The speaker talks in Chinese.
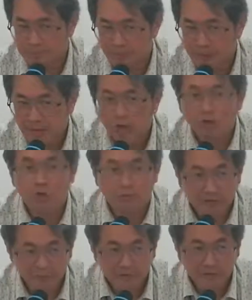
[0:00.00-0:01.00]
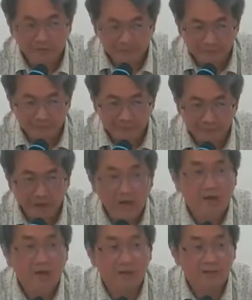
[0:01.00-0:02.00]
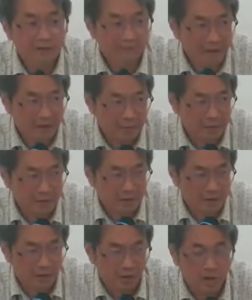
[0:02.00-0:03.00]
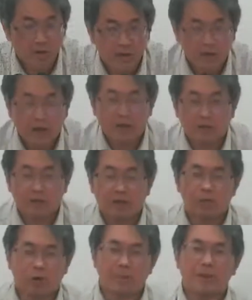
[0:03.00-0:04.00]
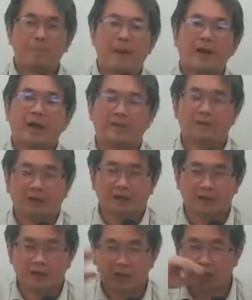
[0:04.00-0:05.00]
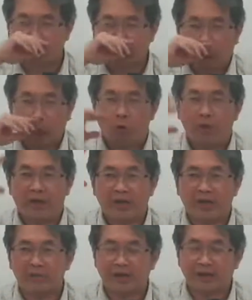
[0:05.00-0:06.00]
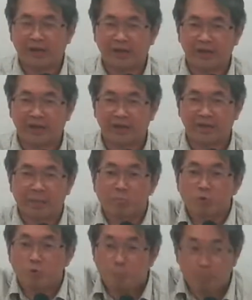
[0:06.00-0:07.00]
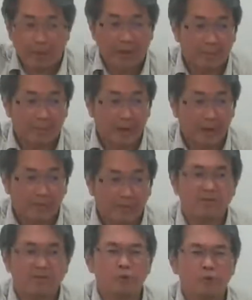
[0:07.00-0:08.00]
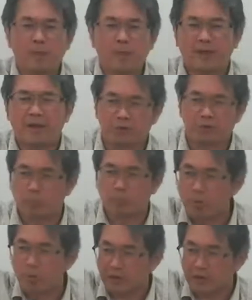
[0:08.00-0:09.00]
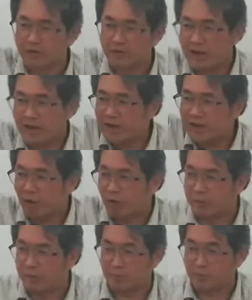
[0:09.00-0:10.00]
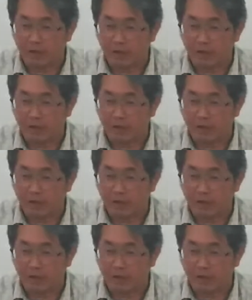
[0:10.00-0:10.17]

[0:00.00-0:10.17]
都有那些字刻在上面。啊，好，那我们一般来讲刻会刻在哪里？刻在墓碑嘛。但是墓碑也就是某某人显考什么人，